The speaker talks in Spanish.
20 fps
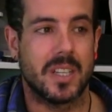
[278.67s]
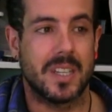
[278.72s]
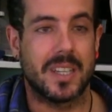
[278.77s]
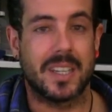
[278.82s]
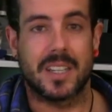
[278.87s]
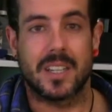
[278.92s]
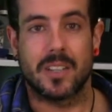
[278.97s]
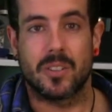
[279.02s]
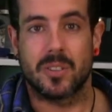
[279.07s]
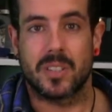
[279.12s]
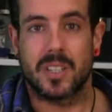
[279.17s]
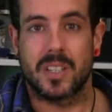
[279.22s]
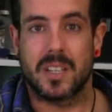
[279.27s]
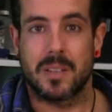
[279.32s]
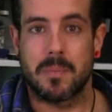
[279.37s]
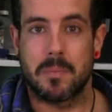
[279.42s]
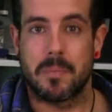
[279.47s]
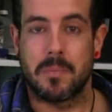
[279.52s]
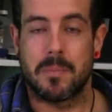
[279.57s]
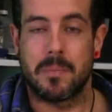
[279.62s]
y que no
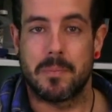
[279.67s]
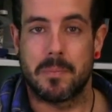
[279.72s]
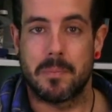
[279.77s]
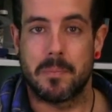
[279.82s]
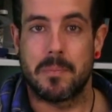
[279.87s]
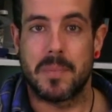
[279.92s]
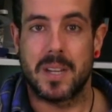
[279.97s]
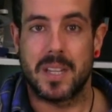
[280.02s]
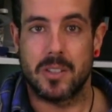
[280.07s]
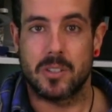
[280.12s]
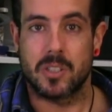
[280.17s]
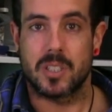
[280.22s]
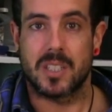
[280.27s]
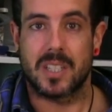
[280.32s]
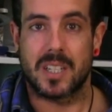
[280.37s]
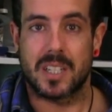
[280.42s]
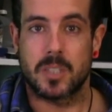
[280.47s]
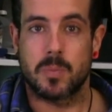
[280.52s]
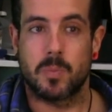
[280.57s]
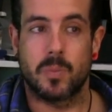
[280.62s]
tienen medios de
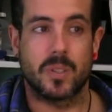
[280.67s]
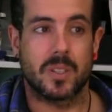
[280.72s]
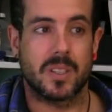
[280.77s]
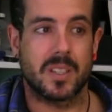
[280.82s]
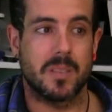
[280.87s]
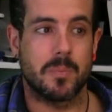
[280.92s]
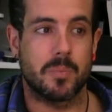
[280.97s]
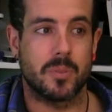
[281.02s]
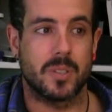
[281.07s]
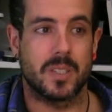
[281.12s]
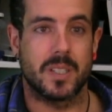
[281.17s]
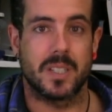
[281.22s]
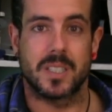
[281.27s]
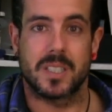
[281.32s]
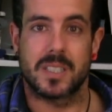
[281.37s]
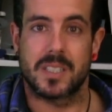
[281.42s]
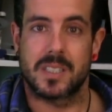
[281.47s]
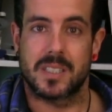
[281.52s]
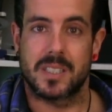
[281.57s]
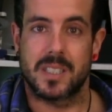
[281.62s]
transporte,
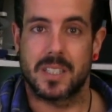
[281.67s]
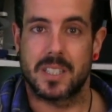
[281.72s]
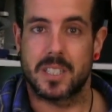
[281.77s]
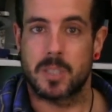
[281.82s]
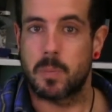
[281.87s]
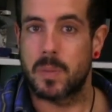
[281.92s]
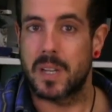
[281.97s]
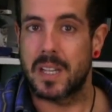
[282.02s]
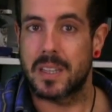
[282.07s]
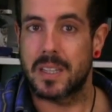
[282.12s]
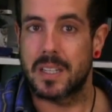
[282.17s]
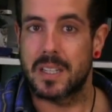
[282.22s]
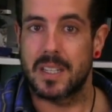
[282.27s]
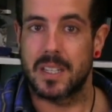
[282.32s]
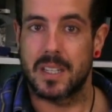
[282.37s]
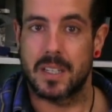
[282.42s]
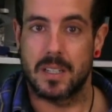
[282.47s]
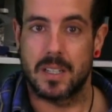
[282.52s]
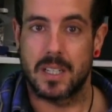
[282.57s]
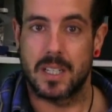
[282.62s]
pues se desplazan
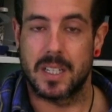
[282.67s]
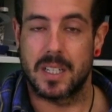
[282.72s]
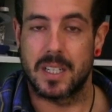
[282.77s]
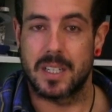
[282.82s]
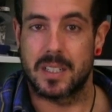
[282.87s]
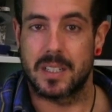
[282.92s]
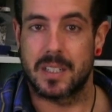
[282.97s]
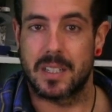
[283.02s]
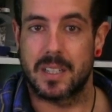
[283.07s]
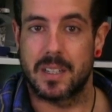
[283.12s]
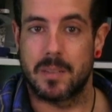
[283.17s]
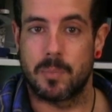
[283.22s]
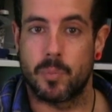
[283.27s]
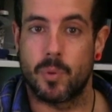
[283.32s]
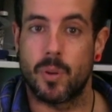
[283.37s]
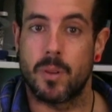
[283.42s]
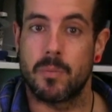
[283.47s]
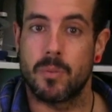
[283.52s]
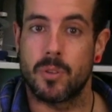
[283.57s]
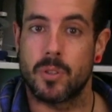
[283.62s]
entre
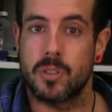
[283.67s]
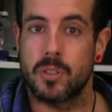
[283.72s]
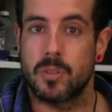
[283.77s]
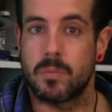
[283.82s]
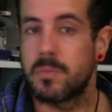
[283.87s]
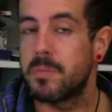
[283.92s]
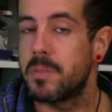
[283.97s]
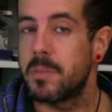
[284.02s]
pueblos,